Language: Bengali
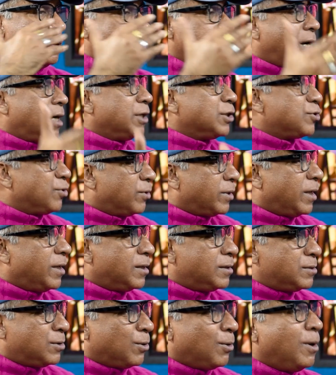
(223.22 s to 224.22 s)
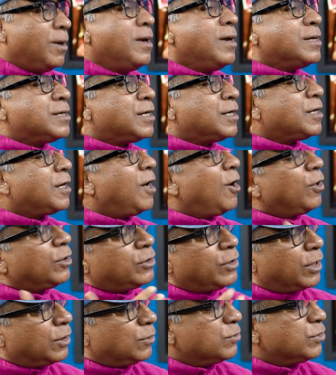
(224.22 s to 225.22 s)
সাড়ে ছটায় আসতো সেটা
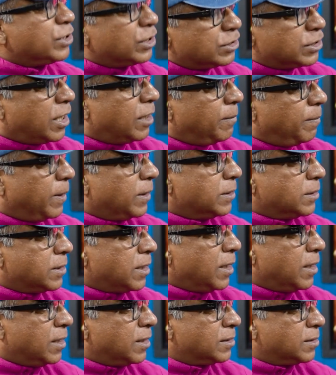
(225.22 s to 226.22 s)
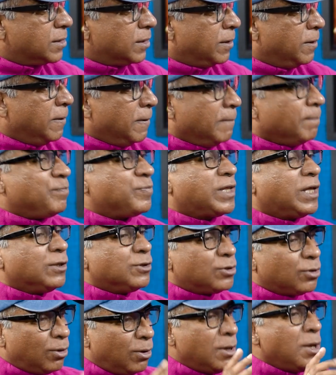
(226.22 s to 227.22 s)
হয়তো এখন সে সাড়ে পাঁচটায় আসছে
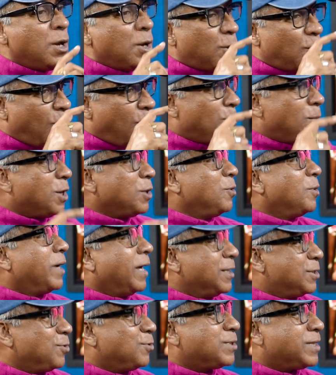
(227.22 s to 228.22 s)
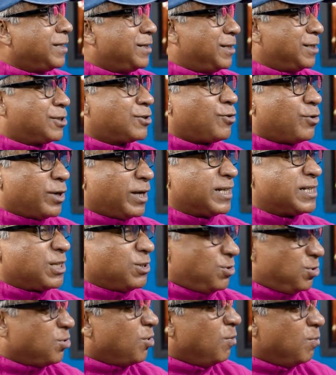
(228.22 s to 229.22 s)
কিন্তু কমানো গেছে ওটা অ্যারেস্ট করা গেছে
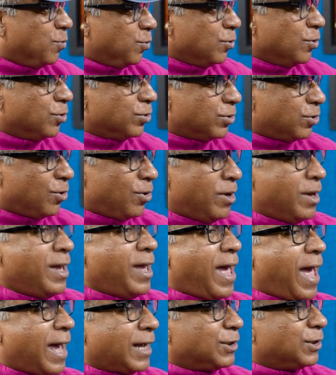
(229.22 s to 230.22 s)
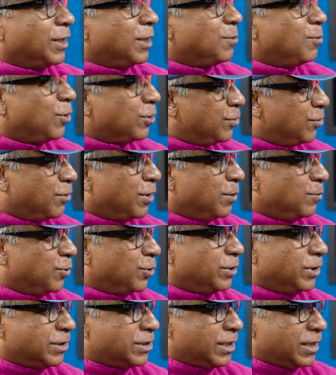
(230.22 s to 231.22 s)
কিন্তু সম্পূর্ণ তো এক দেড় বছরের
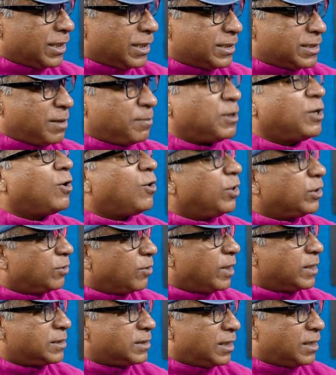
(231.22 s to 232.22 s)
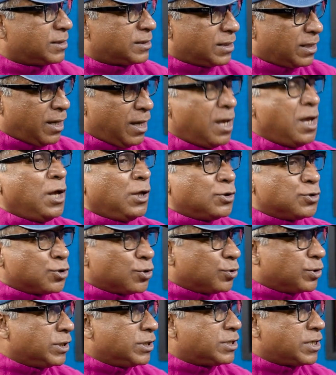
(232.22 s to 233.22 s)
মধ্যে সেটাকে যাবে না হয়তো আস্তে আস্তে
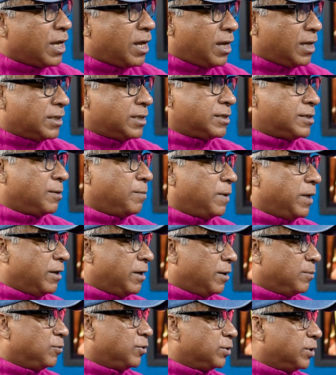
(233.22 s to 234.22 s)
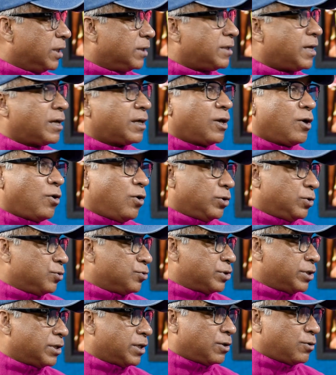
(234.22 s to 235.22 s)
যদি সেই ডিসিপ্লিনের মধ্যে থাকে
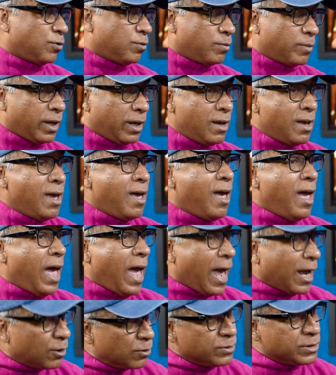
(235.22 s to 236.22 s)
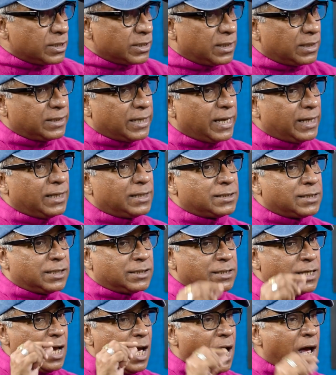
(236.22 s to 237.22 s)
হয়তো সেটা কমবে এখন যেটা দেখা
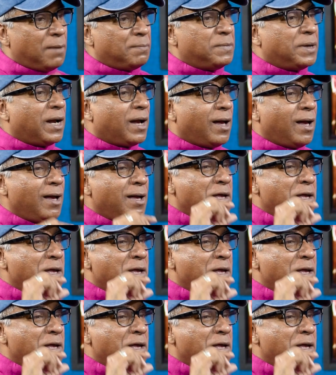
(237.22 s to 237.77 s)
যায় যে আমরা